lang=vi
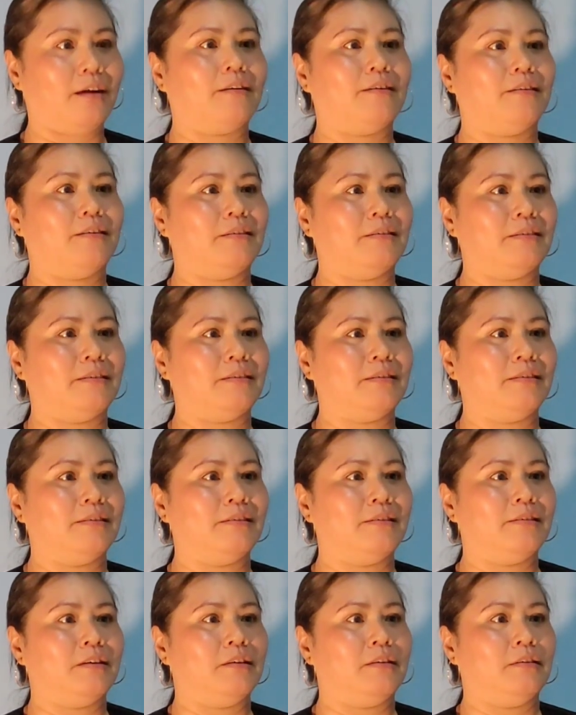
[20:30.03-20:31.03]

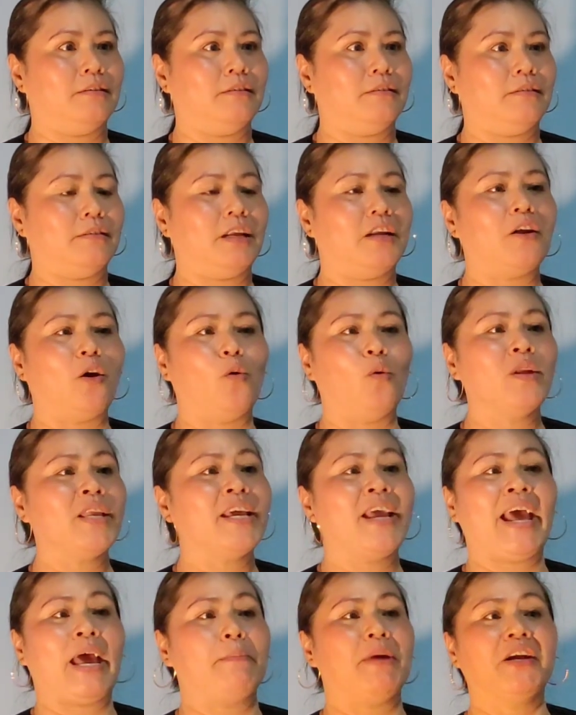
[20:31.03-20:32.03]
Người ta rủ
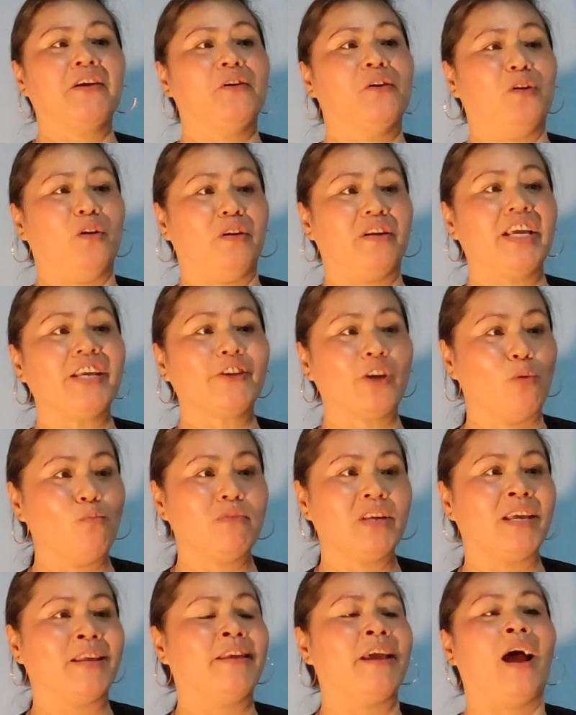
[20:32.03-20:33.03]
như 2-3 người rồi đi
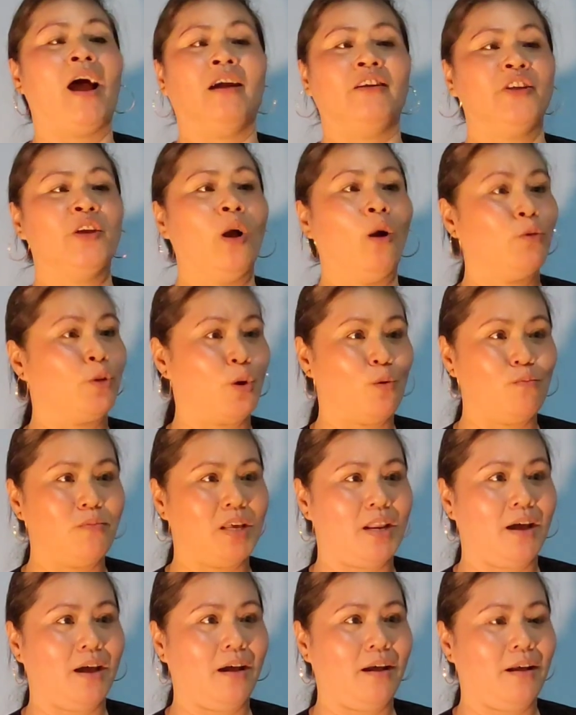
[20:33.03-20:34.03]
chung về chờ vô chung
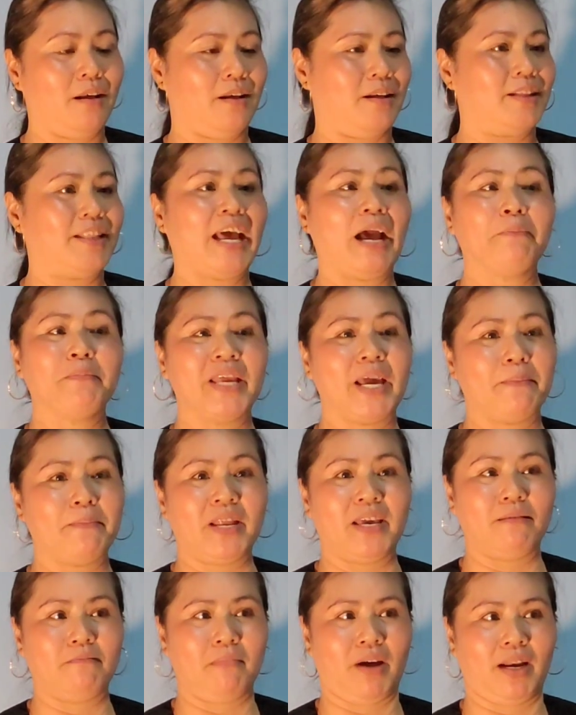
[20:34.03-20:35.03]
vậy đó, người ta không dám
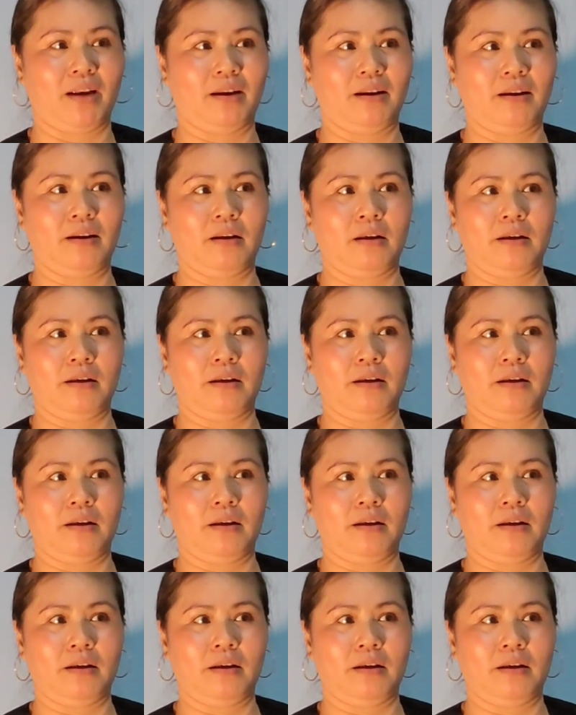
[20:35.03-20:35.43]
đi mình.